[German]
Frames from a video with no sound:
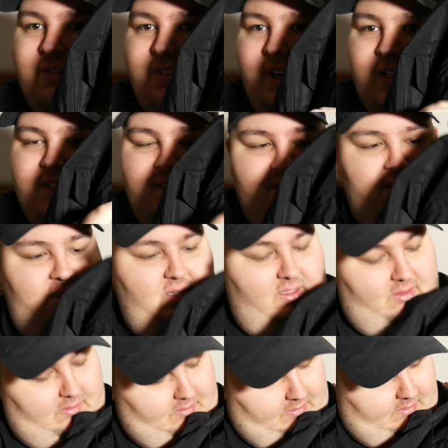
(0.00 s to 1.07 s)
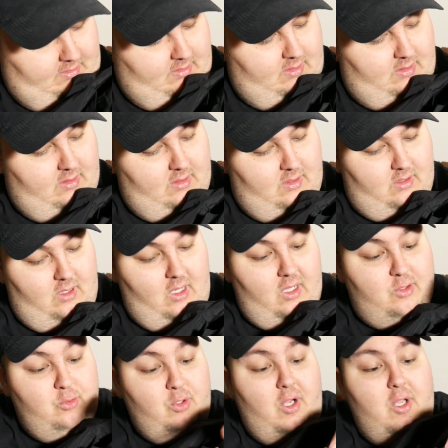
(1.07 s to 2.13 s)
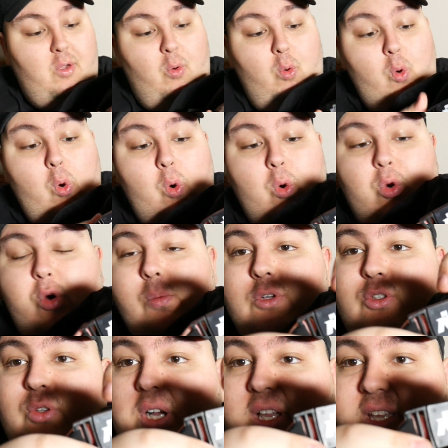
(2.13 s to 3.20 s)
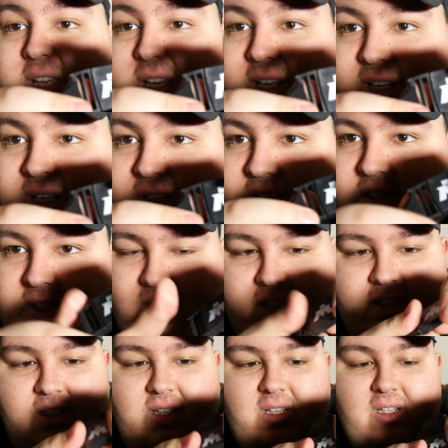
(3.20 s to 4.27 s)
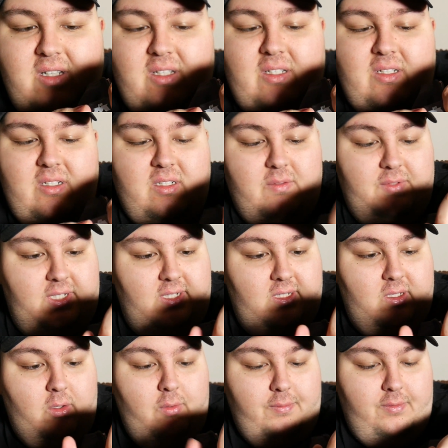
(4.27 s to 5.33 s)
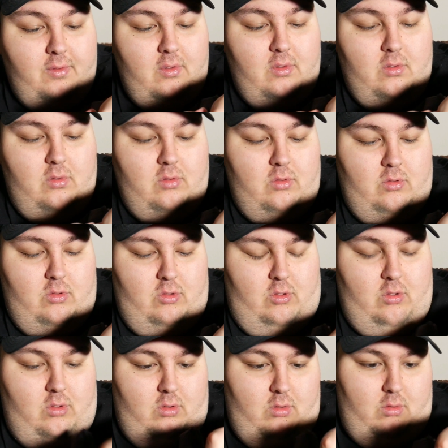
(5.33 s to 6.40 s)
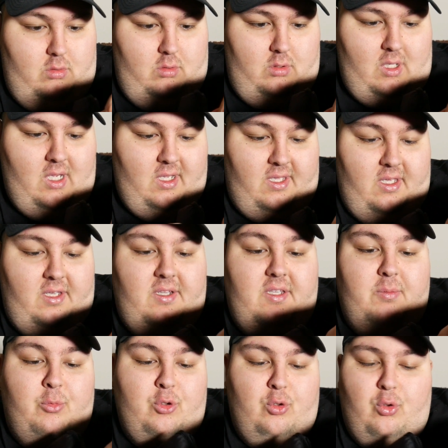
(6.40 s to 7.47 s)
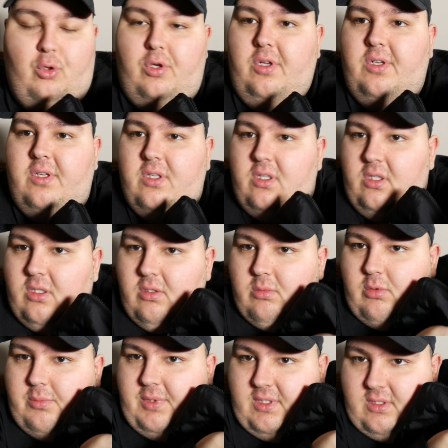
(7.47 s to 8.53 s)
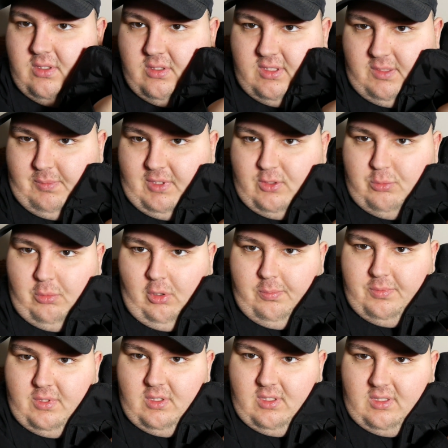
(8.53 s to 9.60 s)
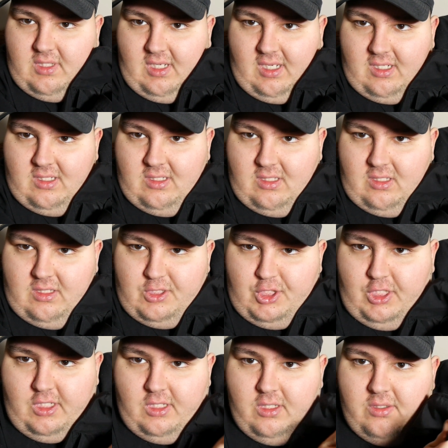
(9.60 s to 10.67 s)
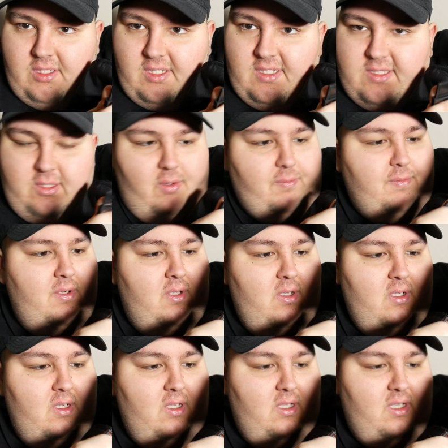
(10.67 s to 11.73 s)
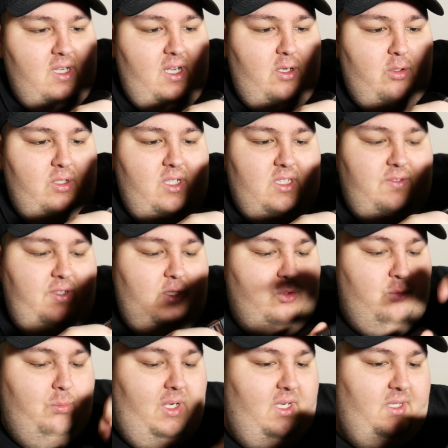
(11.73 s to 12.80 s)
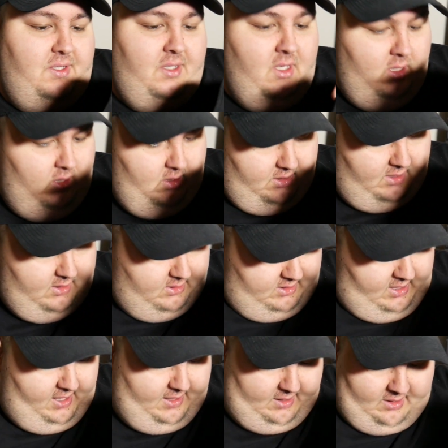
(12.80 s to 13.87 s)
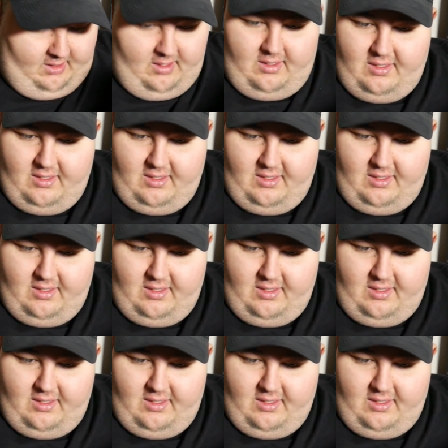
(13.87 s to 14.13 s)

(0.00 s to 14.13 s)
Wahnsinn. Ach, sogar. Oh, guck mal, sogar hier. Wie geht das auf? Ach, hier hinten musst du drücken. Moment, sieht man das überhaupt? Da. Tschick, und dann geht's auf. Geil. Und kannst du wieder zumachen. Das ist geil.